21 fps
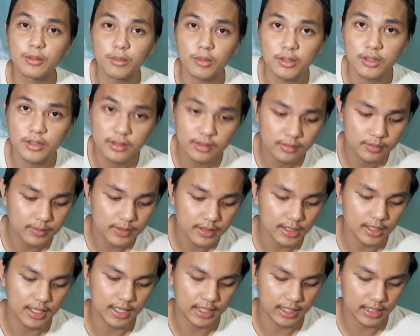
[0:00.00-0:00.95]
Worlds
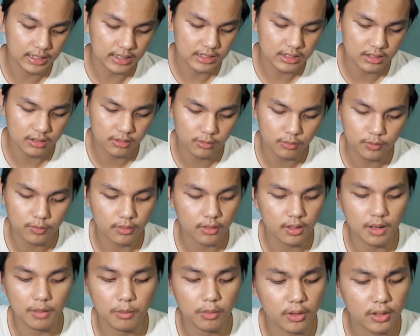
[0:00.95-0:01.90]
PH. Super
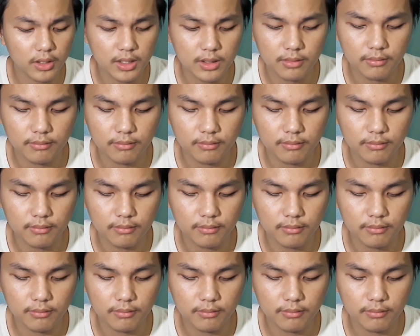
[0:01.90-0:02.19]
afford...